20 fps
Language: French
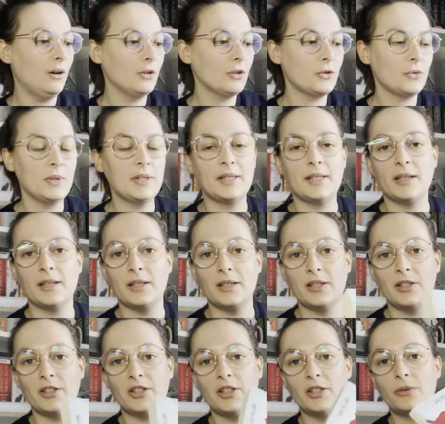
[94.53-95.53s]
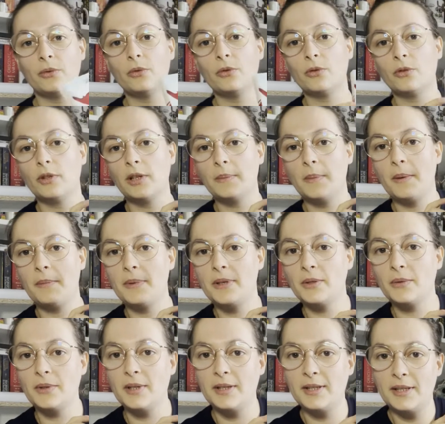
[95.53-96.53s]
Ensuite, j'ai toujours dans la même
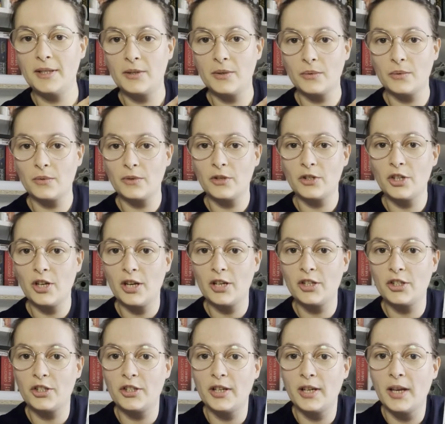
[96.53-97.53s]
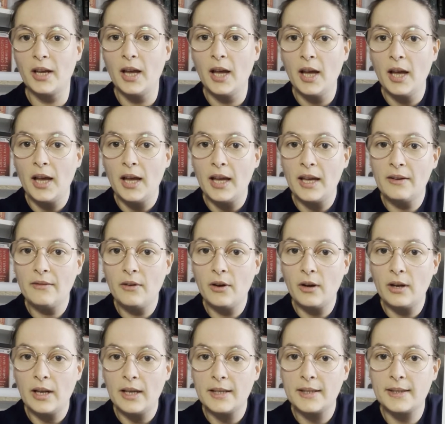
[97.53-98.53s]
maison d'édition, j'ai acheté
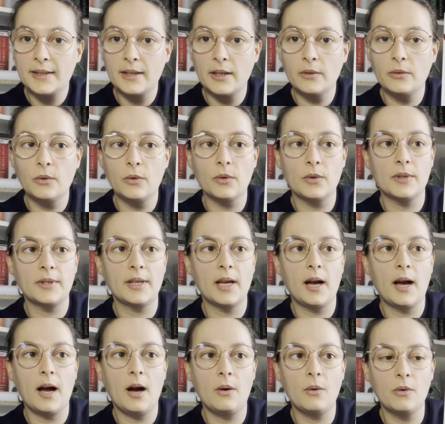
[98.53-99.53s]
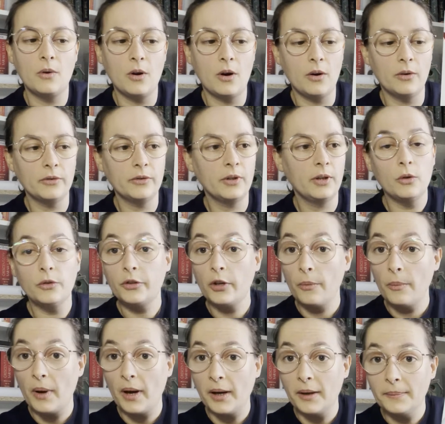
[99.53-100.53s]
Everless de Sarah Holland, le
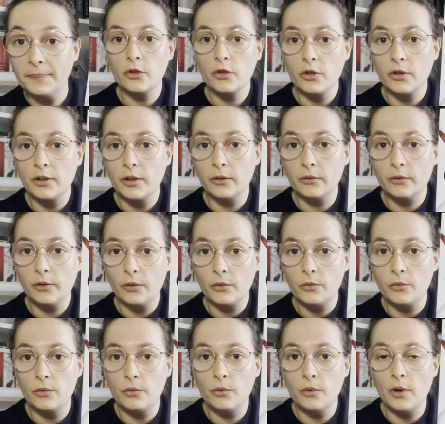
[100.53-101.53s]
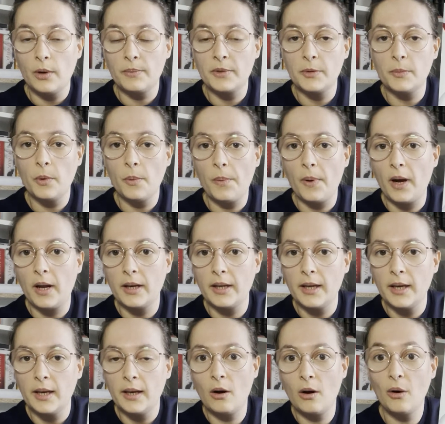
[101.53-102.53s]
tome 1. J'en ai entendu un petit peu
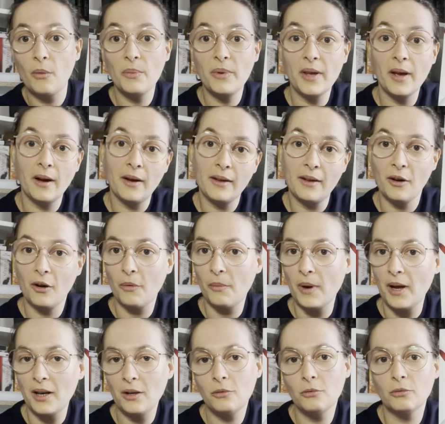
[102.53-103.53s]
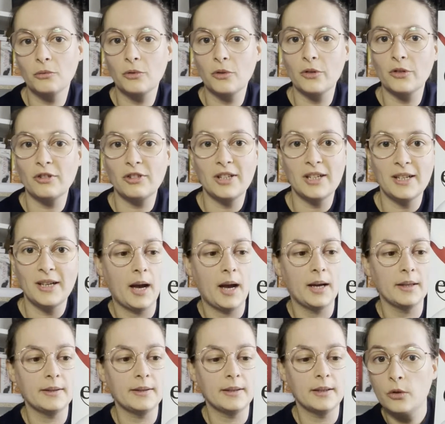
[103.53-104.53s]
parler, en bien et en mal, donc euh, j'ai
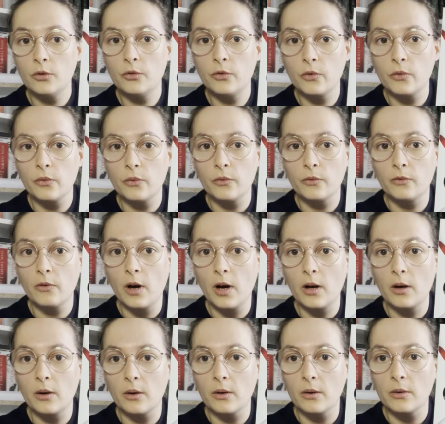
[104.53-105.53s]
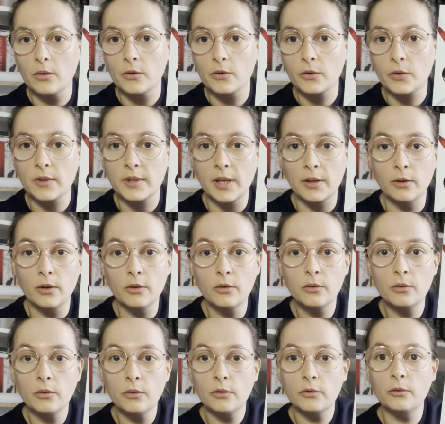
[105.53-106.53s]
hâte de voir euh, ce que ça
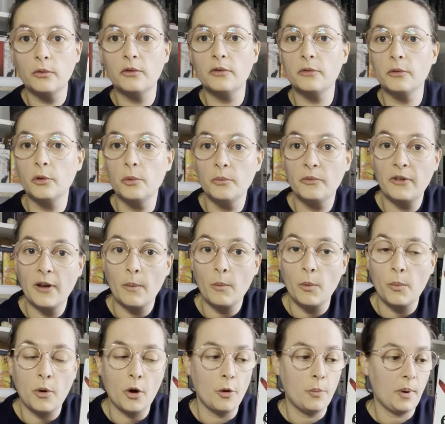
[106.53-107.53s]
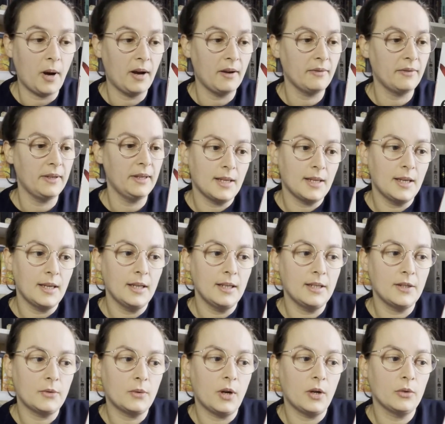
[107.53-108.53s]
donne, de, de me faire mon propre avis. C'est
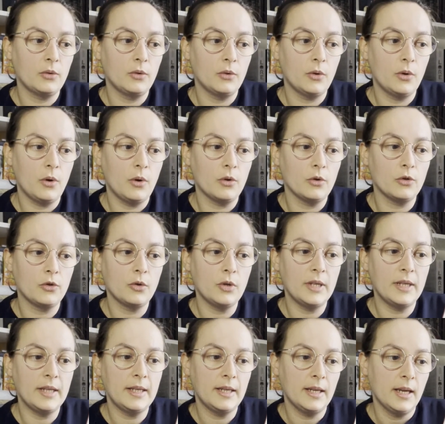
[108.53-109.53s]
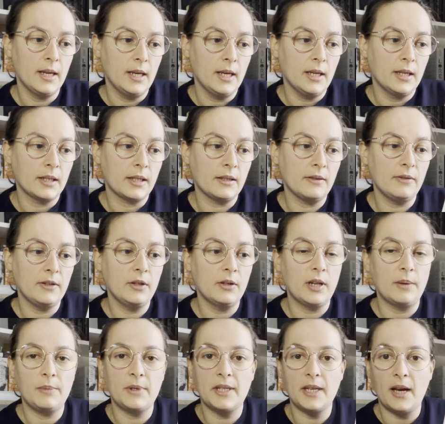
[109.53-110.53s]
l'histoire de euh, Julie qui vit dans
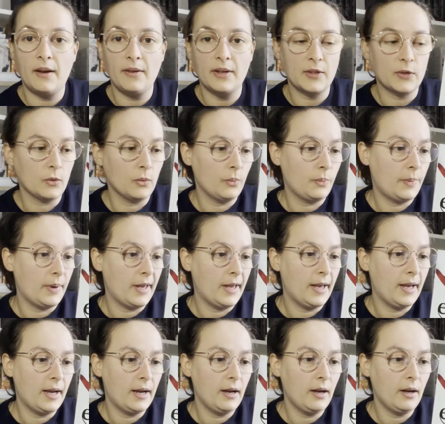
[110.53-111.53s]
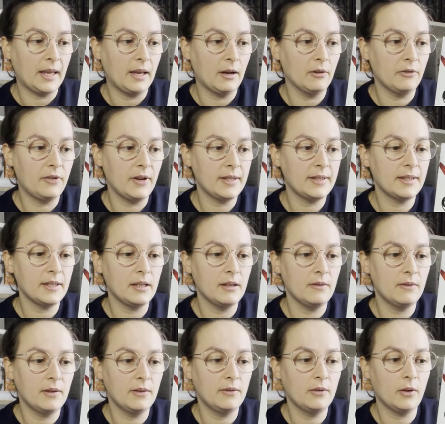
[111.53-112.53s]
la misère avec son père, et en fait, ils
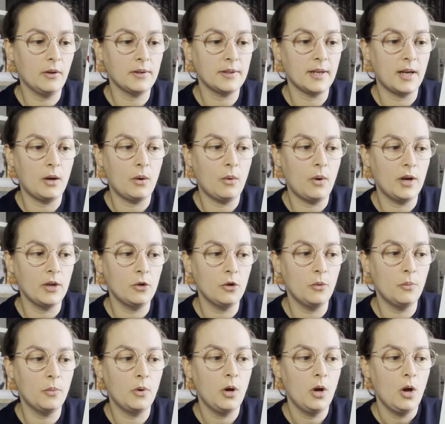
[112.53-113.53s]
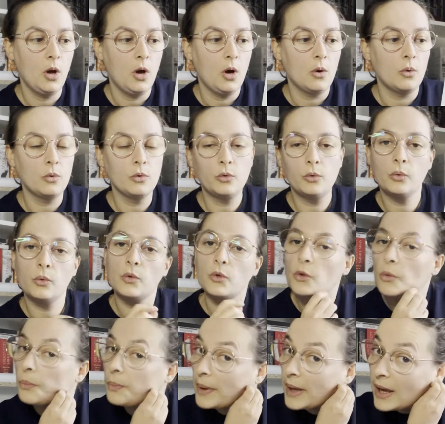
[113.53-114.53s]
vivent dans un royaume où tout se
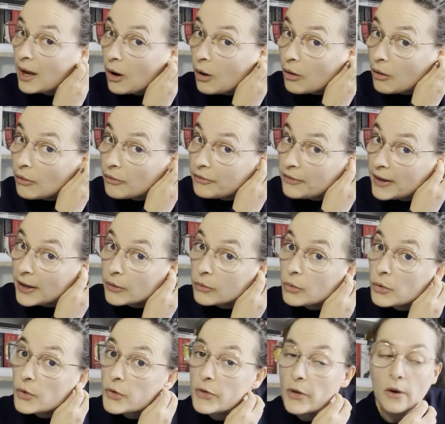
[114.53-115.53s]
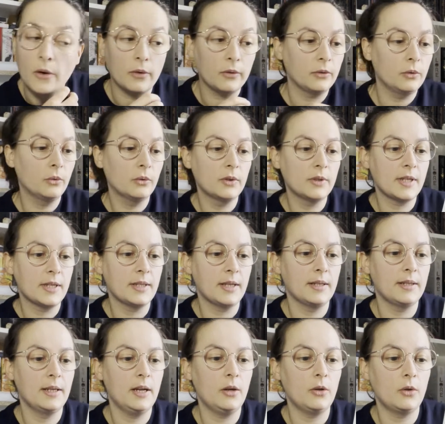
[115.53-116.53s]
paie en fer de sang. Donc
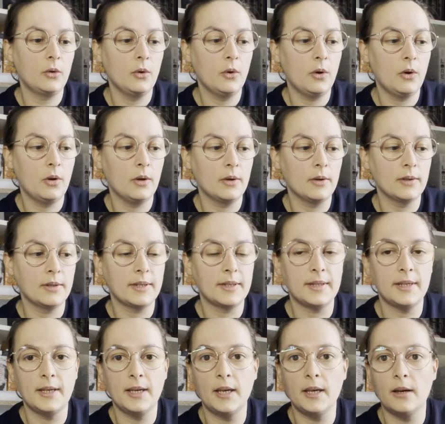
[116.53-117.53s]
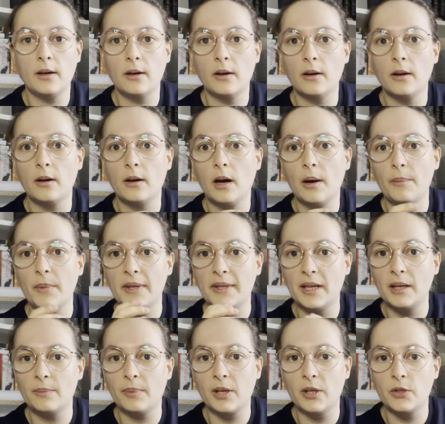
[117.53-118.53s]
c'est-à-dire que euh, c'est euh, un
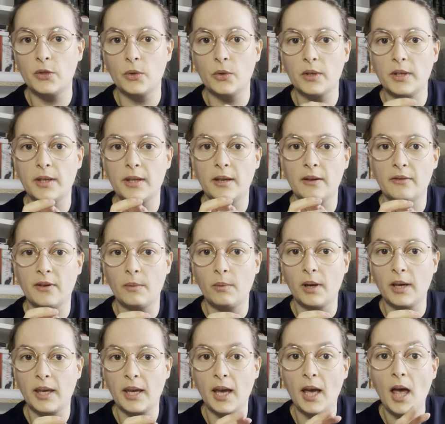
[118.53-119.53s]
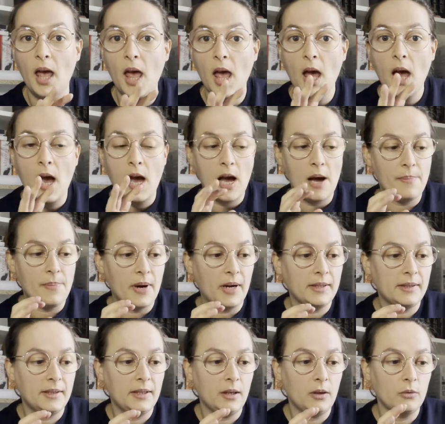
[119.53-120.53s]
métal précieux qui est fabriqué à
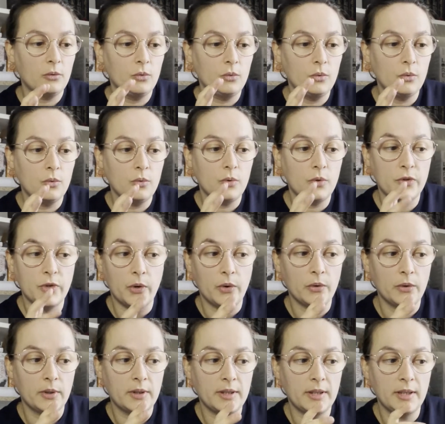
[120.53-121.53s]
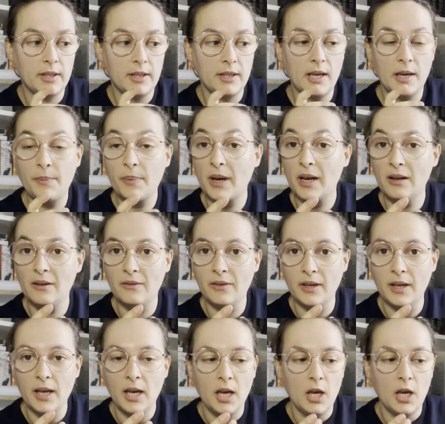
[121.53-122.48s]
partir du sang qui est prélevé.